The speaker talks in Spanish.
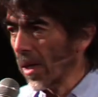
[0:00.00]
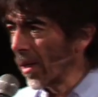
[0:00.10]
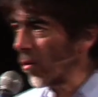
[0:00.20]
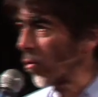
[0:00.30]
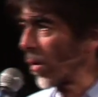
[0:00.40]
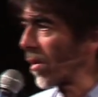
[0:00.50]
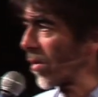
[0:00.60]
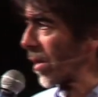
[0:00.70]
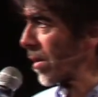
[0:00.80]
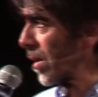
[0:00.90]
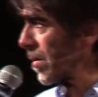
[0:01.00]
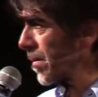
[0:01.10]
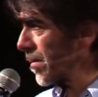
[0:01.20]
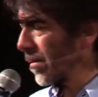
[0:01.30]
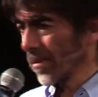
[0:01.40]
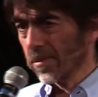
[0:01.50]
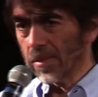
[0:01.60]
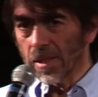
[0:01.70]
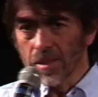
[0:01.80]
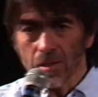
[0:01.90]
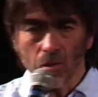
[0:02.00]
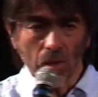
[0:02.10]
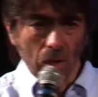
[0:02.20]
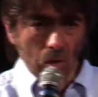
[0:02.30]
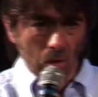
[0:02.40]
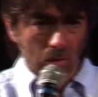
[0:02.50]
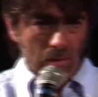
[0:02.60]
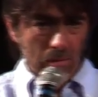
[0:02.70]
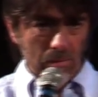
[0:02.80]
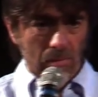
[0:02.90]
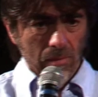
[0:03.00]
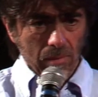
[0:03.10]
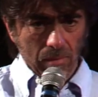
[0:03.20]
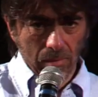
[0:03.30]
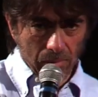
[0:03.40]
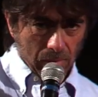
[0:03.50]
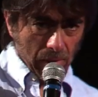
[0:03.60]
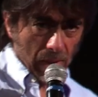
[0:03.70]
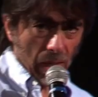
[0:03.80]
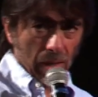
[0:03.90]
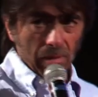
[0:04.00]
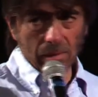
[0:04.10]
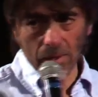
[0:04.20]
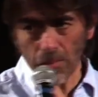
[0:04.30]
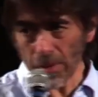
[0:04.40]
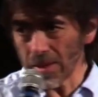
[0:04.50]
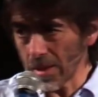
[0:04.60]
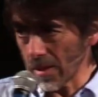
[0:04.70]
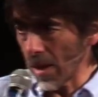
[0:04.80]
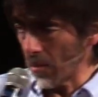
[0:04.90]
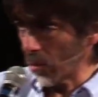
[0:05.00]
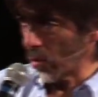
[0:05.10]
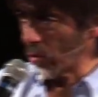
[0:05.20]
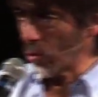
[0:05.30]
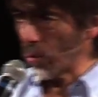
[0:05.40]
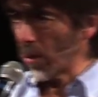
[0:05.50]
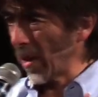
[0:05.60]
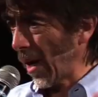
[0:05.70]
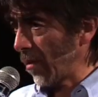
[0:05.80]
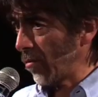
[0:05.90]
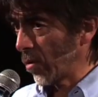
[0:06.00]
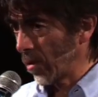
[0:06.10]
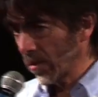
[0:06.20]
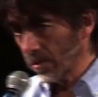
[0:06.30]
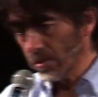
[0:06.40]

En el 2007, este soñador idealista presenta al mundo su primer iPhone.